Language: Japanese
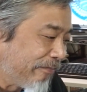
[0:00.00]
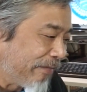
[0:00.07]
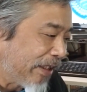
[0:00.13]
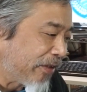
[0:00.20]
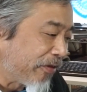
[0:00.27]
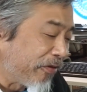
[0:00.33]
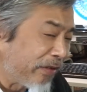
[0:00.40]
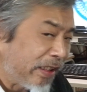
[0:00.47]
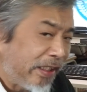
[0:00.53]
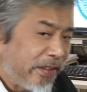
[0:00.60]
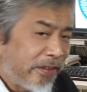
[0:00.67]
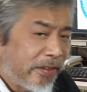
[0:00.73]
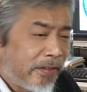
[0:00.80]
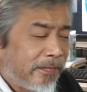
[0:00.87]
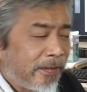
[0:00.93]
まあそこでい
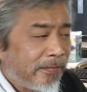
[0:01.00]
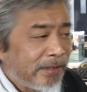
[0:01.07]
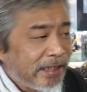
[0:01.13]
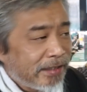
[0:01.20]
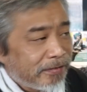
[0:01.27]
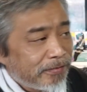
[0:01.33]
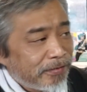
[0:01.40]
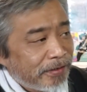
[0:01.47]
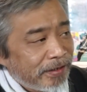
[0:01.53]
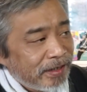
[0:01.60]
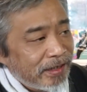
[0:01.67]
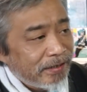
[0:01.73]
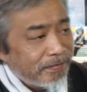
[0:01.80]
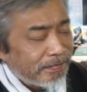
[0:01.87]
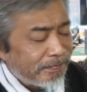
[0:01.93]
ろいろ揉めてる時
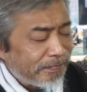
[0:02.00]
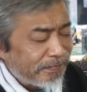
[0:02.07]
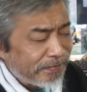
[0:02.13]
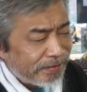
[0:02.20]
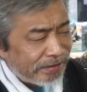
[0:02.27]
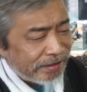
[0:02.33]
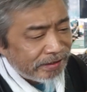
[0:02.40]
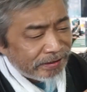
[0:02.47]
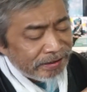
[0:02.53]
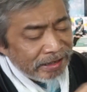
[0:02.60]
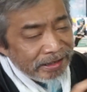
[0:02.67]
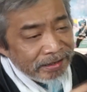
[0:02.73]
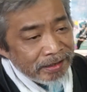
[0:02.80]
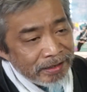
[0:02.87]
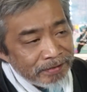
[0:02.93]
に
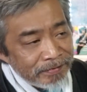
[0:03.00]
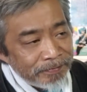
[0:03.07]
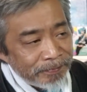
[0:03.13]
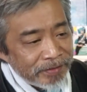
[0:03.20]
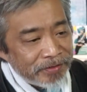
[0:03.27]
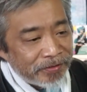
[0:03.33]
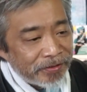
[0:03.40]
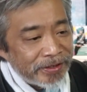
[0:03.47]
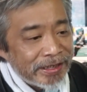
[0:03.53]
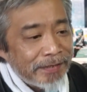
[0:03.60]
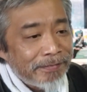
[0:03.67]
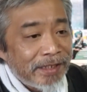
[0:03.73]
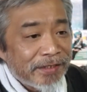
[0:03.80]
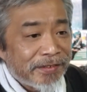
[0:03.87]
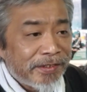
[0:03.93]
なんかこれじゃ
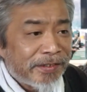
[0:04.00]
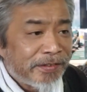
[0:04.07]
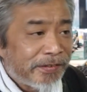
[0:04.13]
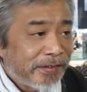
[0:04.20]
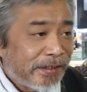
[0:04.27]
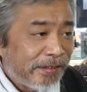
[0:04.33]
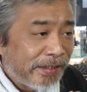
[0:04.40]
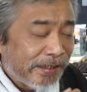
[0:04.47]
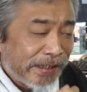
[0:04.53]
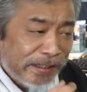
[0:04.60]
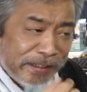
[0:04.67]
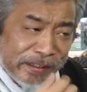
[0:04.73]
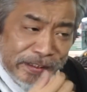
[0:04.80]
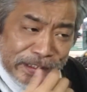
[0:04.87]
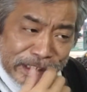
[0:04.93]
まずいぞっていう
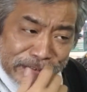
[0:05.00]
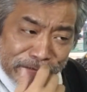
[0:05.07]
話にな